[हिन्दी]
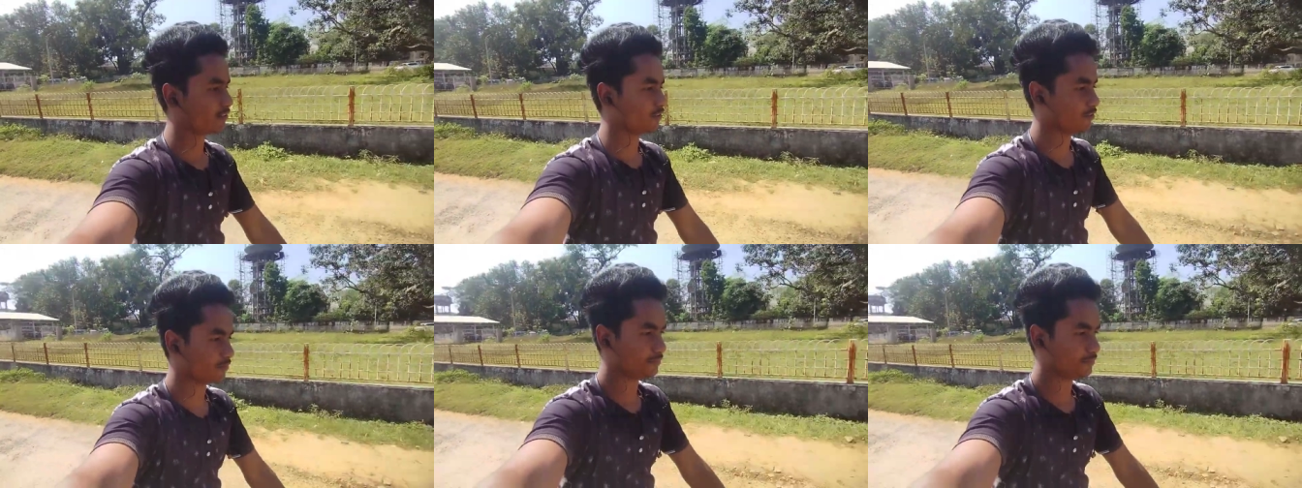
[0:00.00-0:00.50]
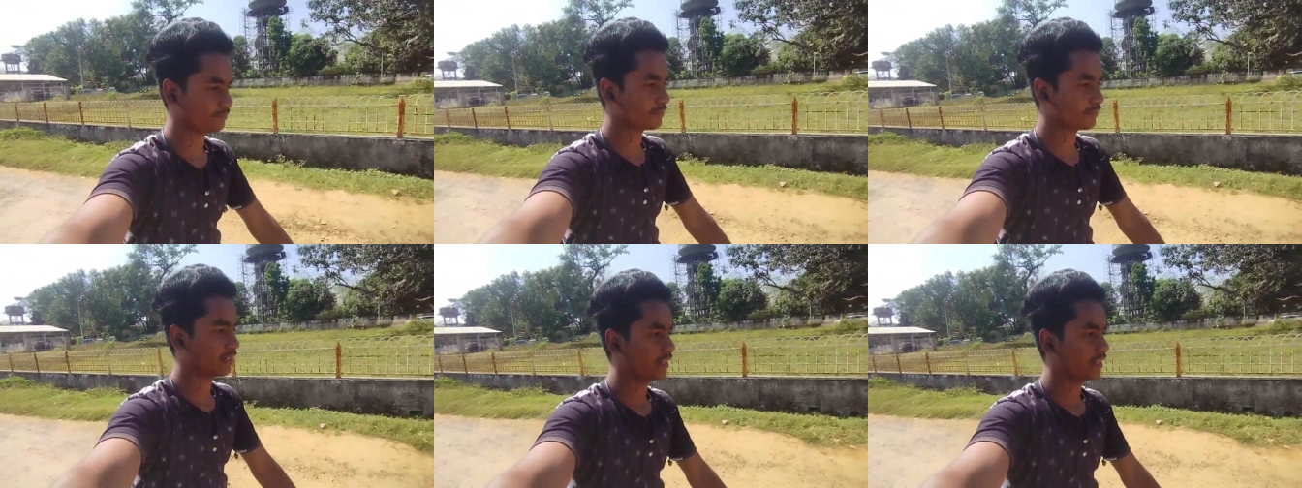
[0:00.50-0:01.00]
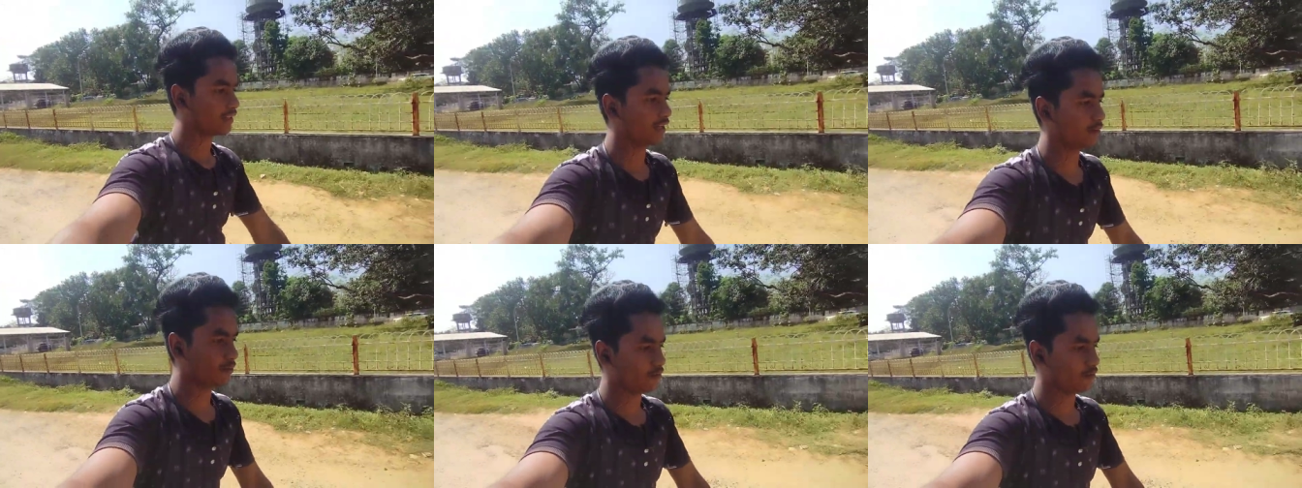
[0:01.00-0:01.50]
तो
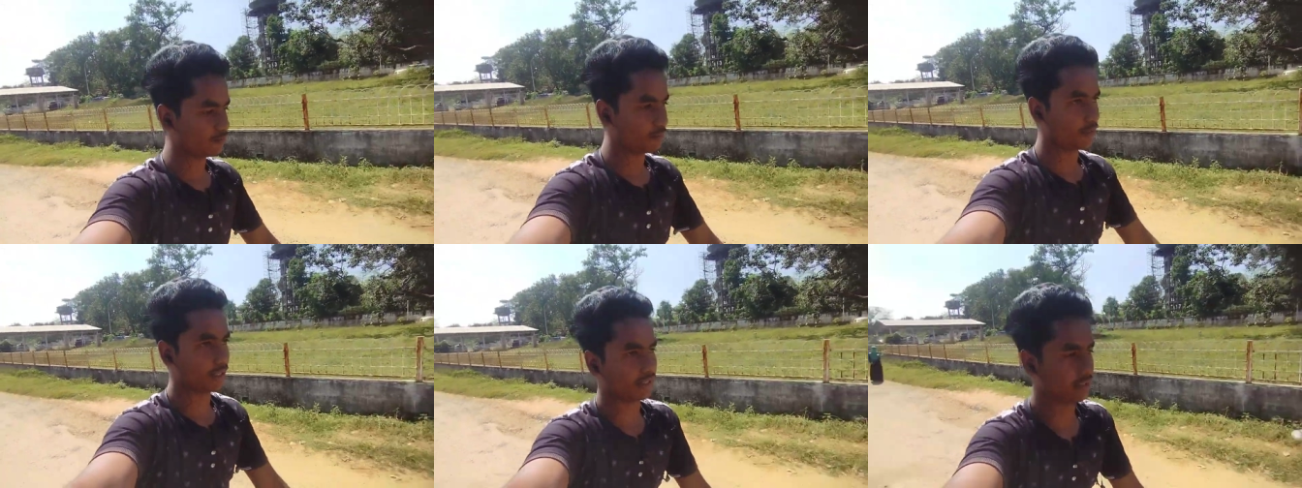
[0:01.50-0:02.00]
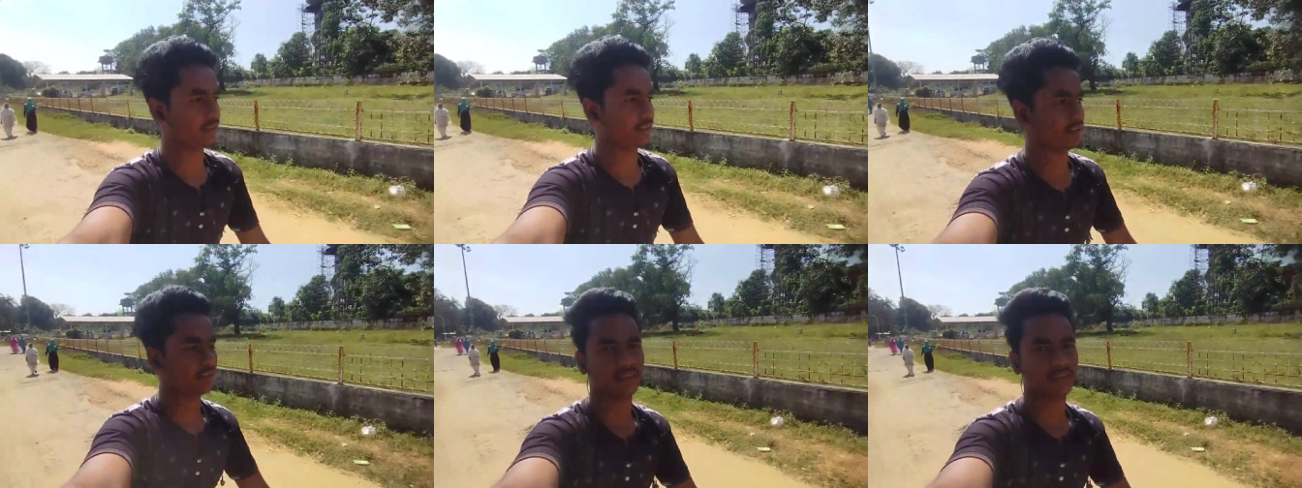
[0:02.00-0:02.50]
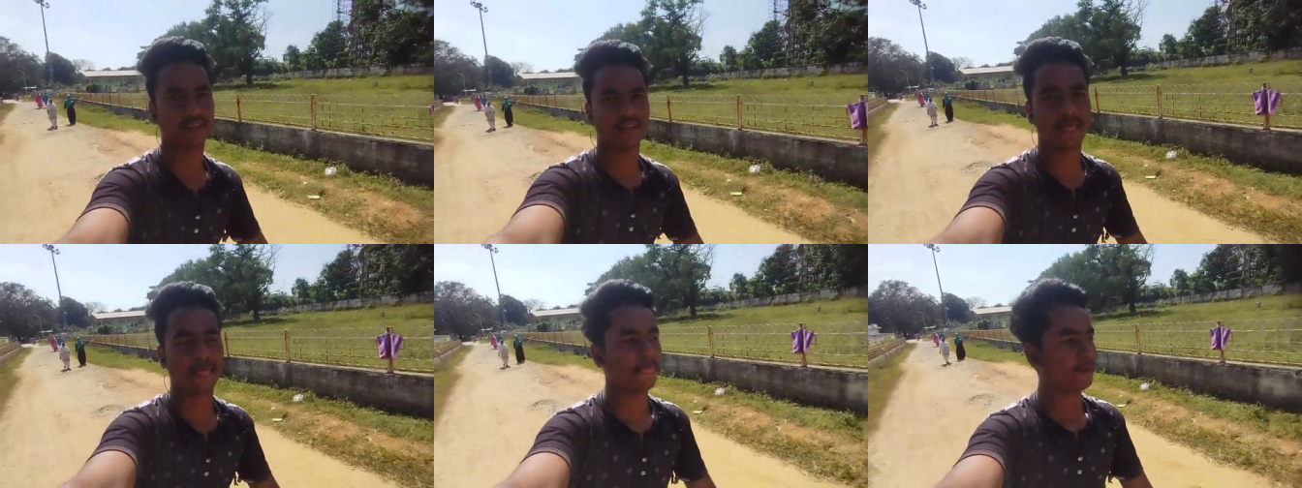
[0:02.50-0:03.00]
क्या बोलूँ मना कर दिए
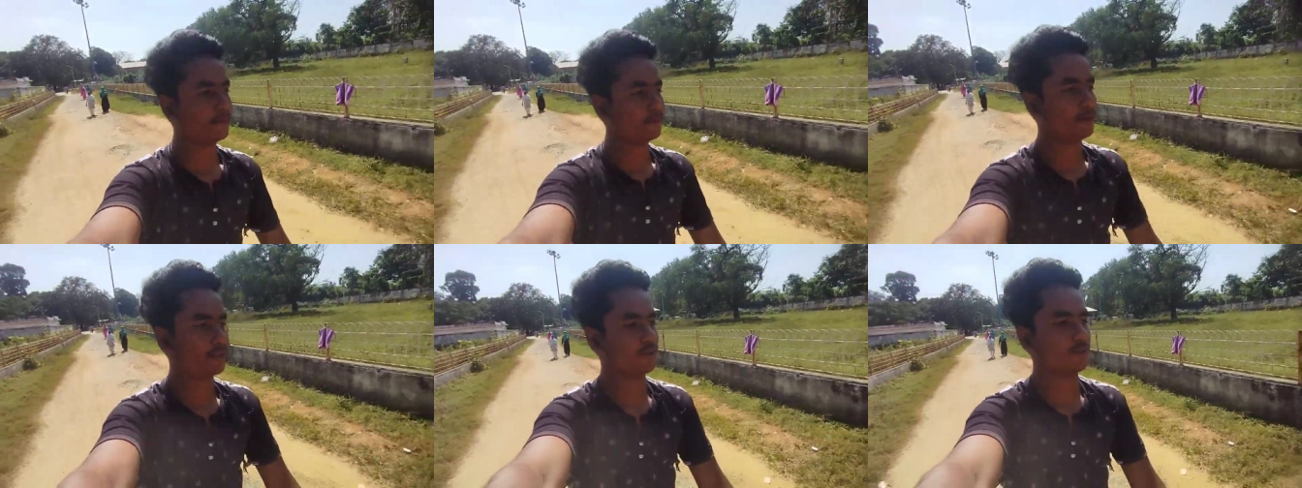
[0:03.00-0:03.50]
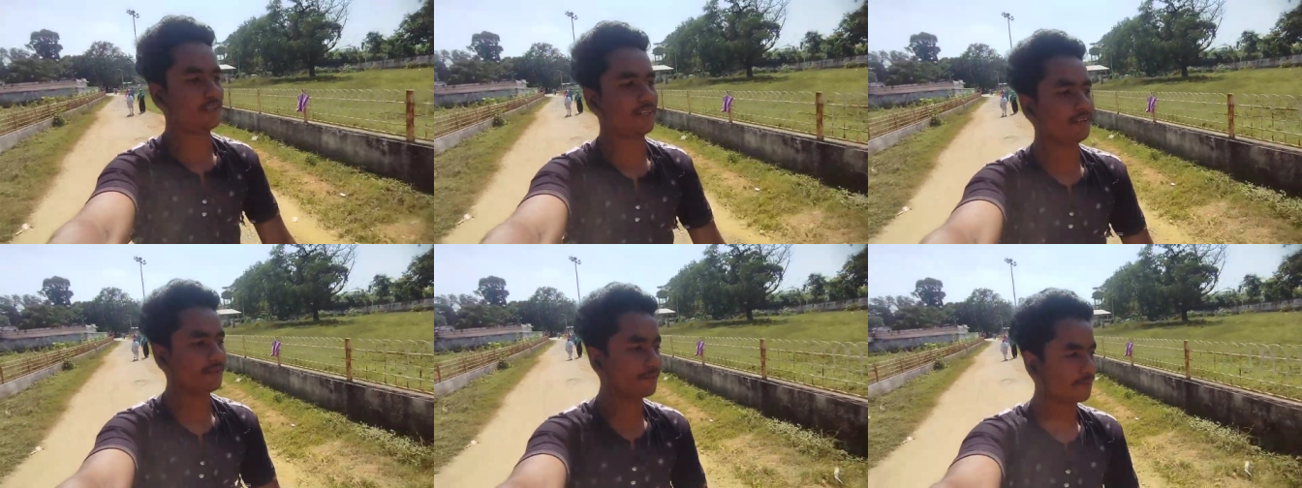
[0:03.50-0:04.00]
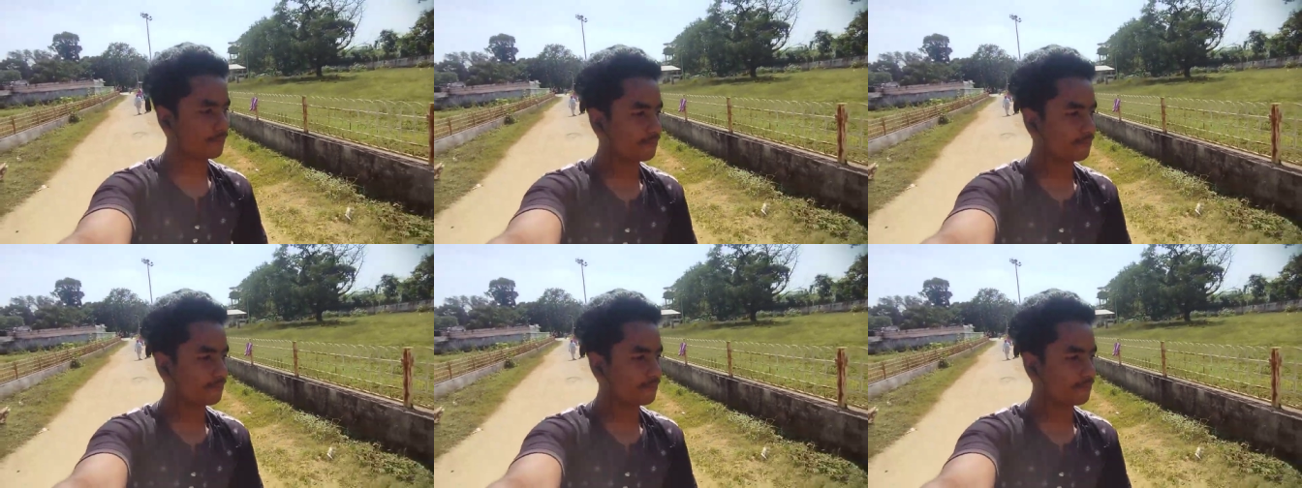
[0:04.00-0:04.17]
बट कोई नहीं